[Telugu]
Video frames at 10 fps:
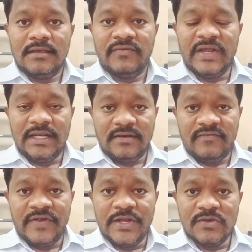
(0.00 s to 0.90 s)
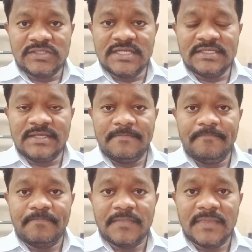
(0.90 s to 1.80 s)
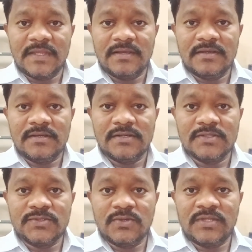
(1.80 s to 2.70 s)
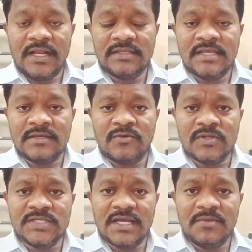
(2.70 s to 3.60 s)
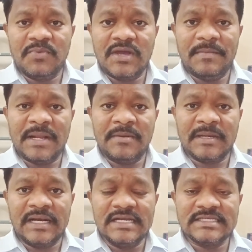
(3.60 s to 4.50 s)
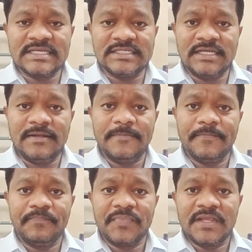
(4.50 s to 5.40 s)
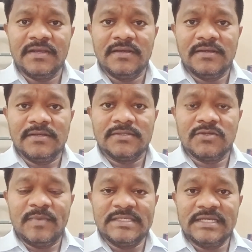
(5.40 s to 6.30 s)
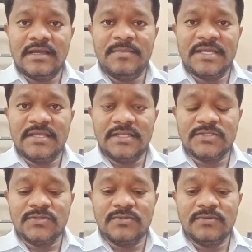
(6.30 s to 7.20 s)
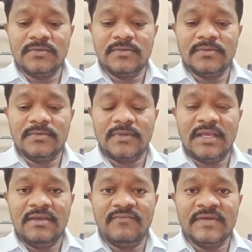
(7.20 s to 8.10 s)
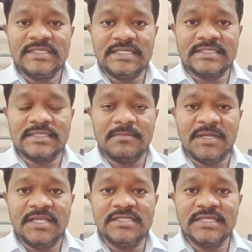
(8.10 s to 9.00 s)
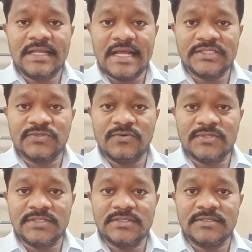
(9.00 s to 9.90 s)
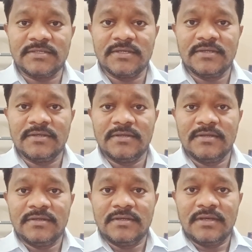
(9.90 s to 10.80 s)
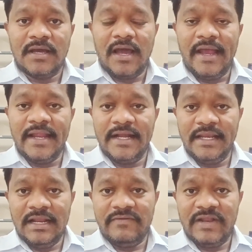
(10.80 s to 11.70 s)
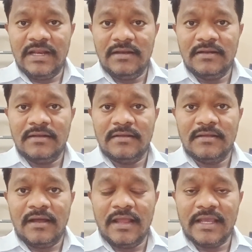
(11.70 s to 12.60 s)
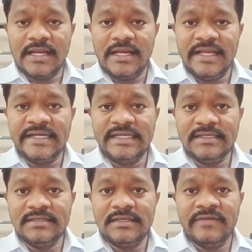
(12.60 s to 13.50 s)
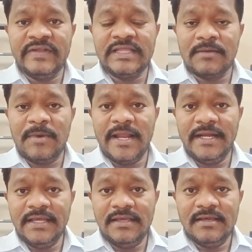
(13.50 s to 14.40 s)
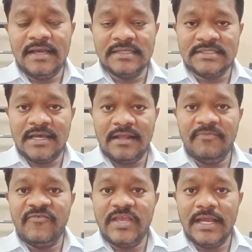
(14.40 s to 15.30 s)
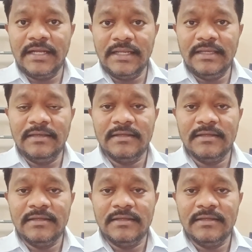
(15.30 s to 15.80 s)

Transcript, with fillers: ఈవెన్ వీడియోస్ చేసాం సో దానికి కొనసాగింపుగా మనం ఇక్కడ డిస్కషన్ సో బేసిక్గా మీకు తెలుసు ఈ ఫిజిక్స్ సంబంధించి క్రాష్ కోర్స్ ఐఐటి లెవెల్ అలాగే నీట్ ఈవెన్ త్రిబుల్ ఐటి ఎస్ఆర్ఎం విఐటి